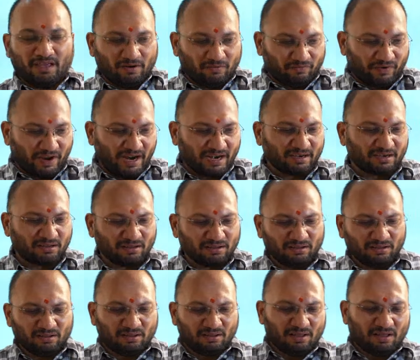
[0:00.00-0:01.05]
ఇన్ఫ్యాక్ట్
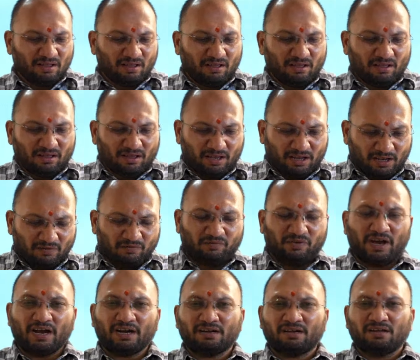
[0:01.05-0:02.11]

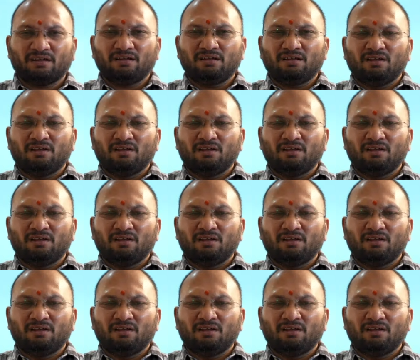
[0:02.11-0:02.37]
ఇన్ఫ్యాక్ట్